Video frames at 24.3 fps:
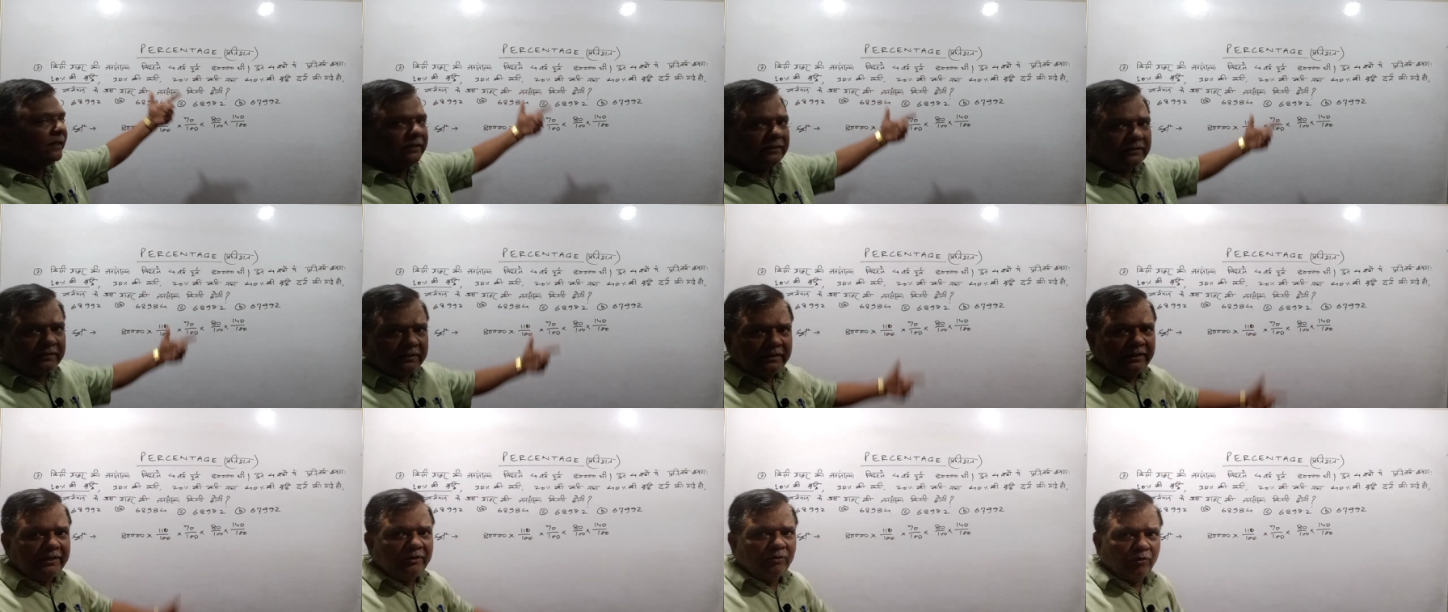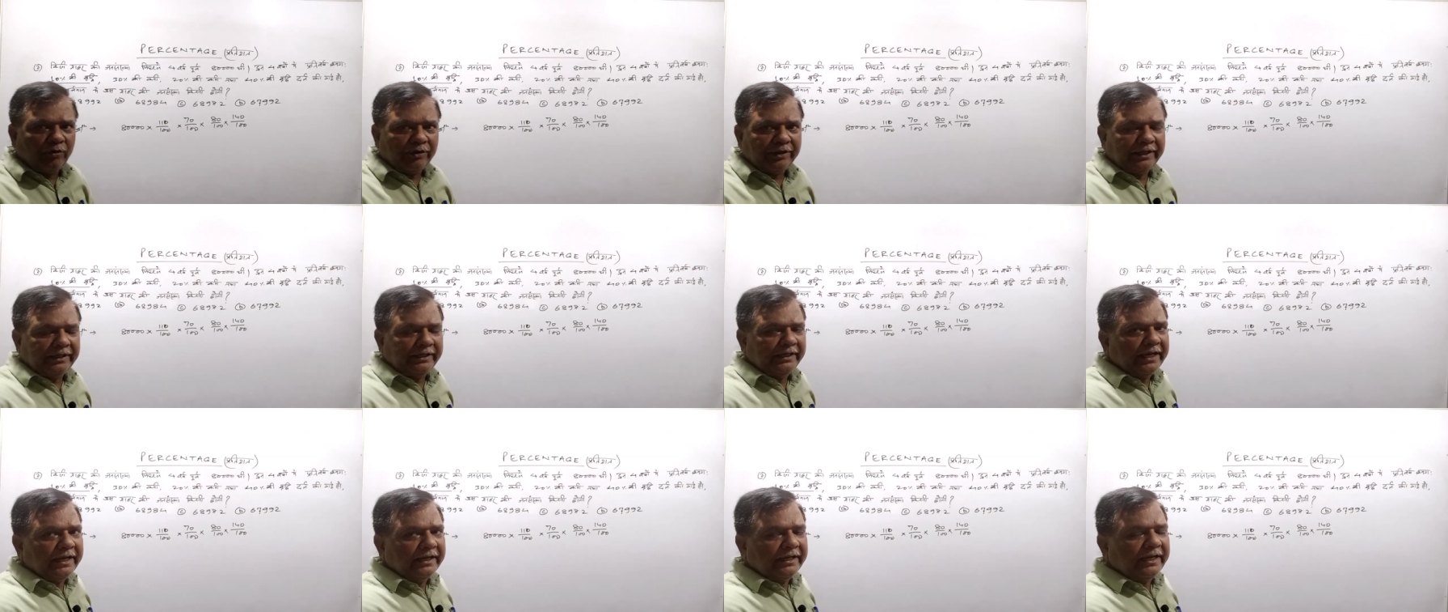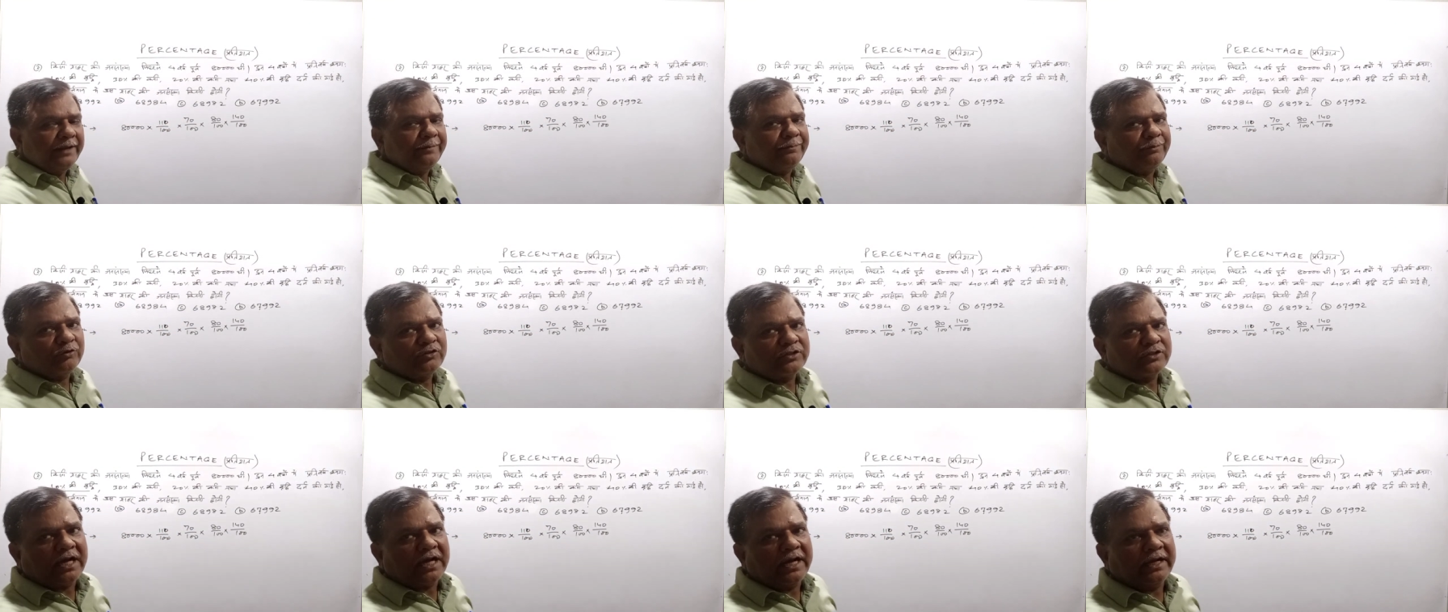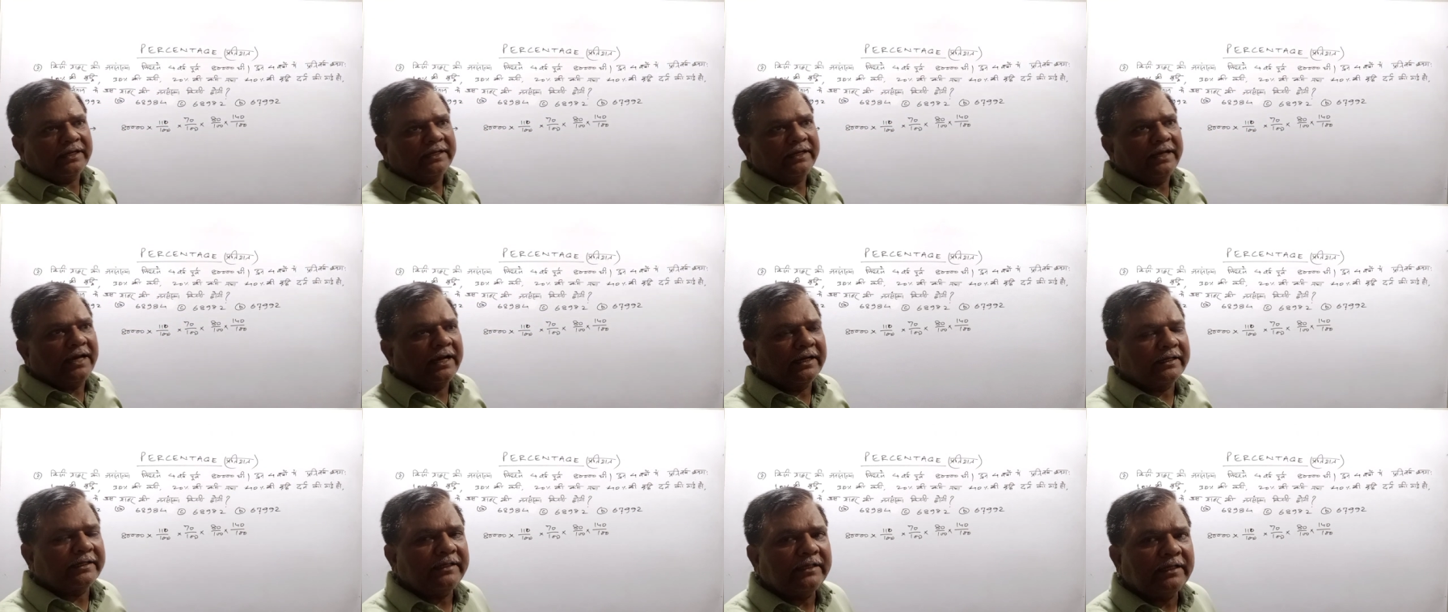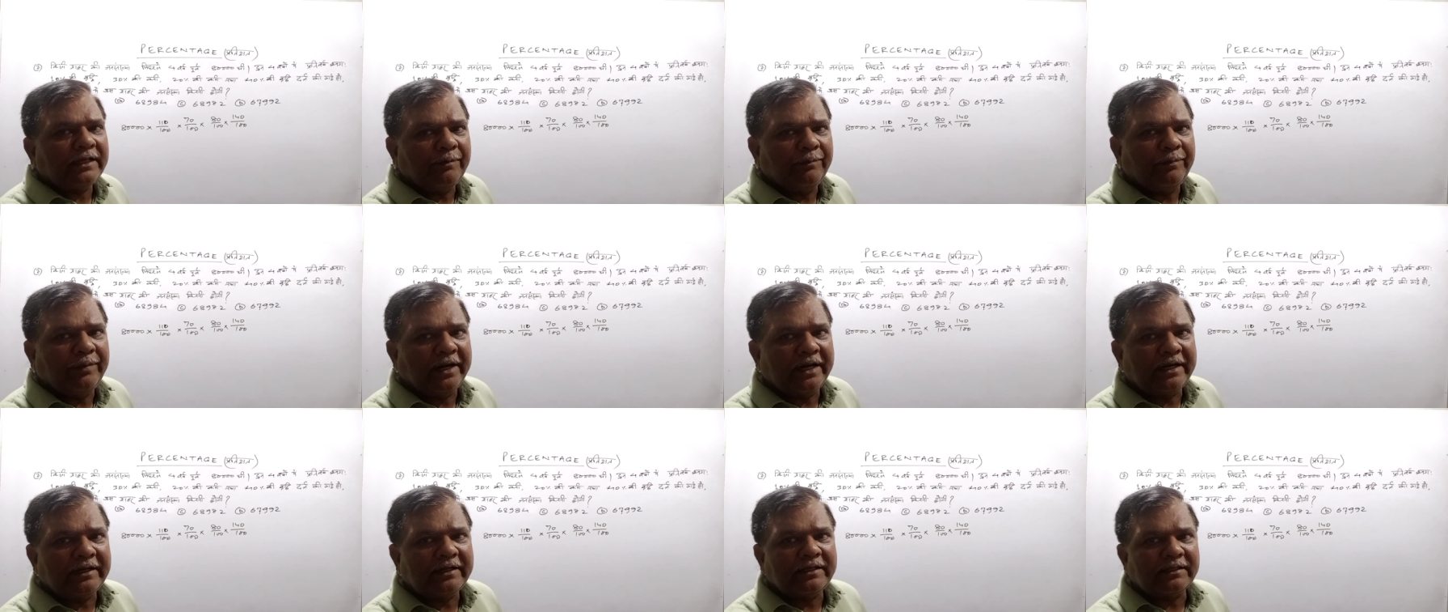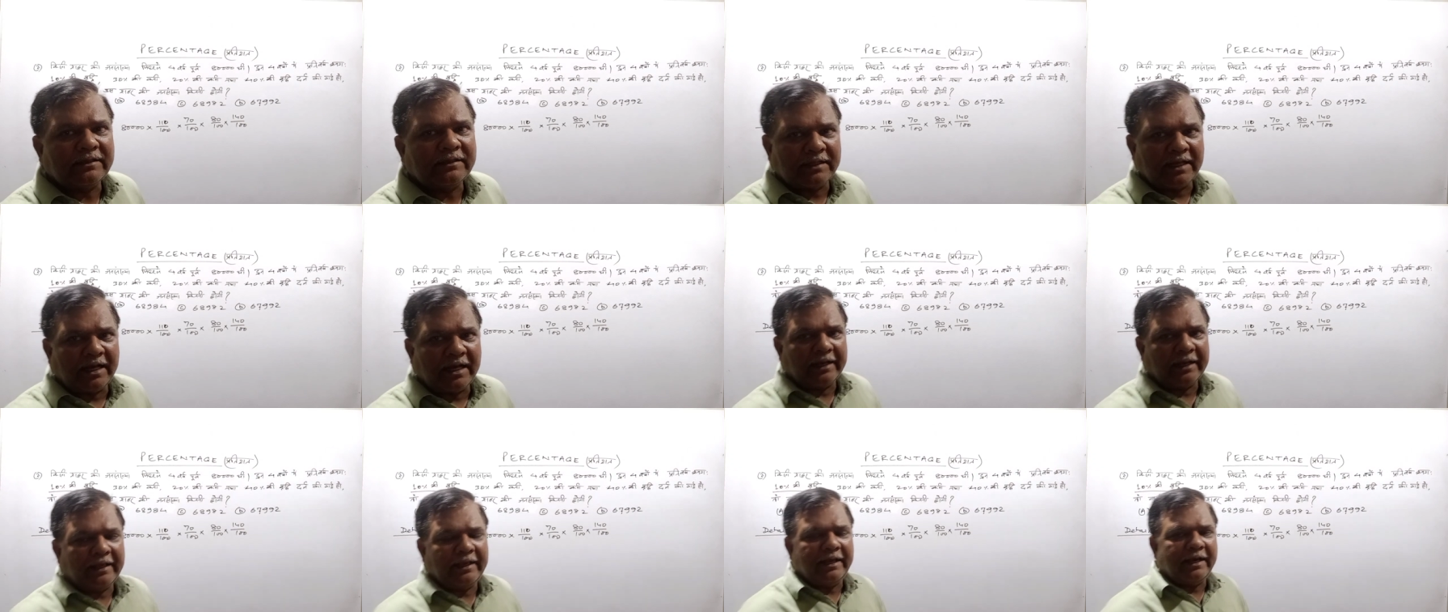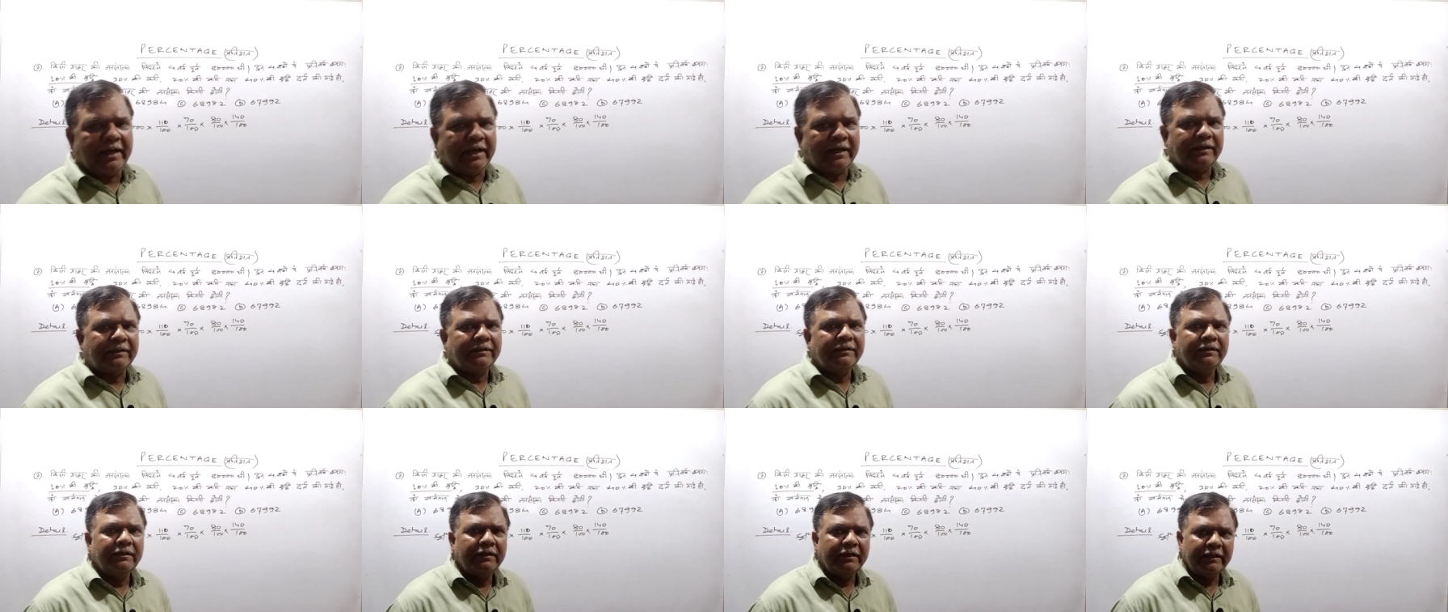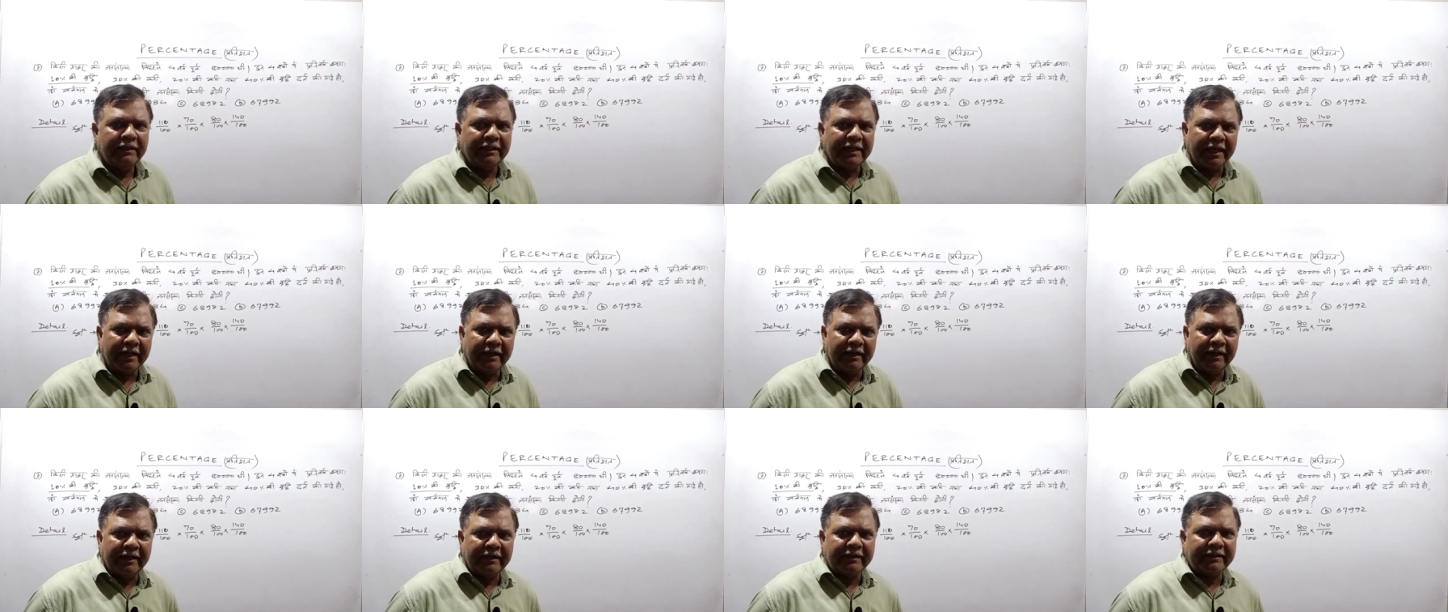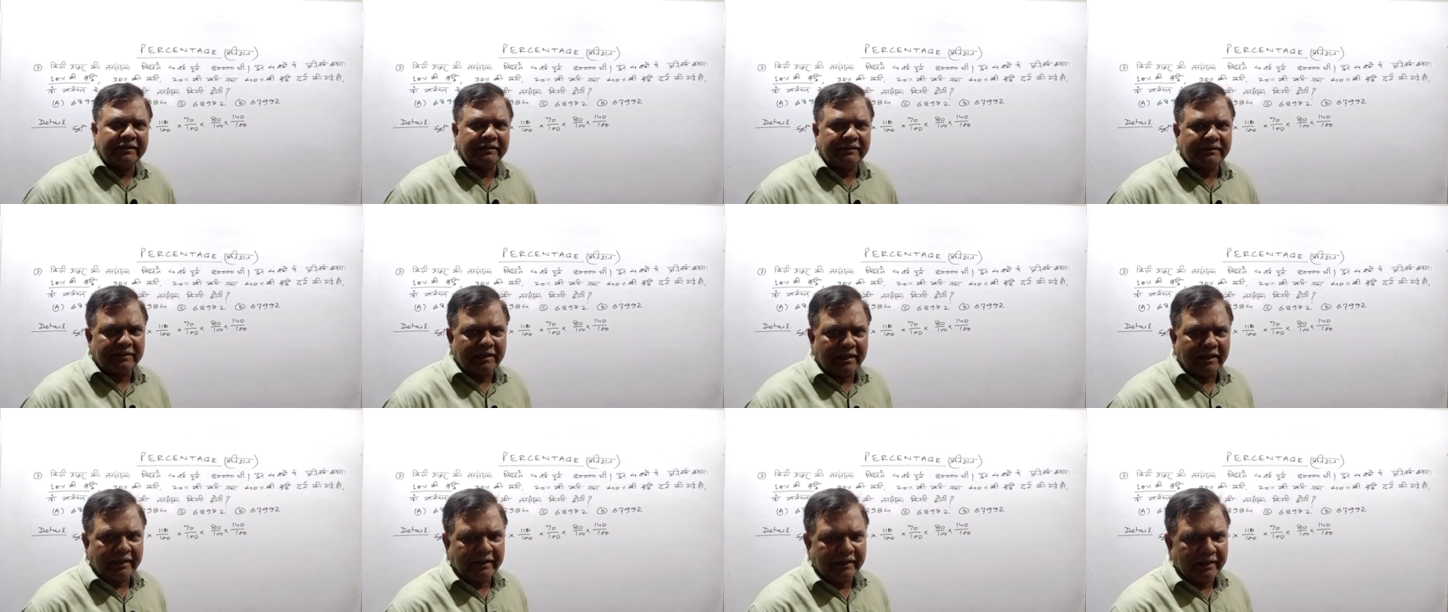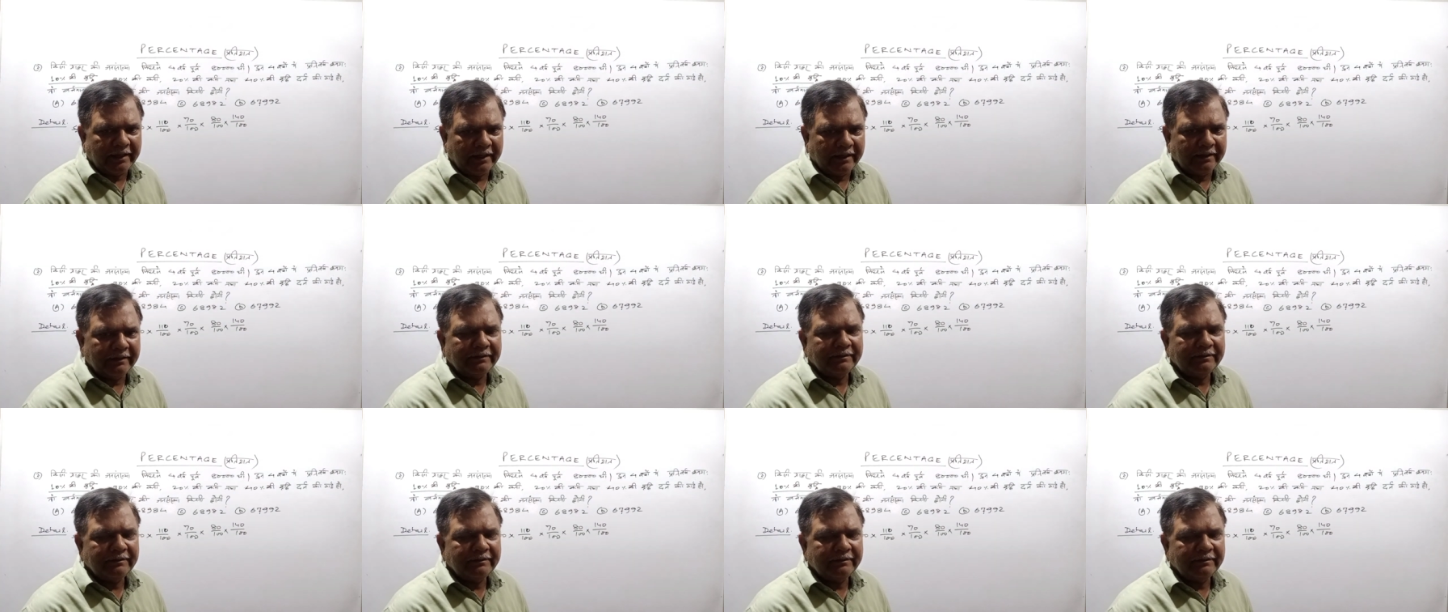कितनी होगी ये नहीं पूछा गया कि, कि बढ़ कितना गया या घट कितना गया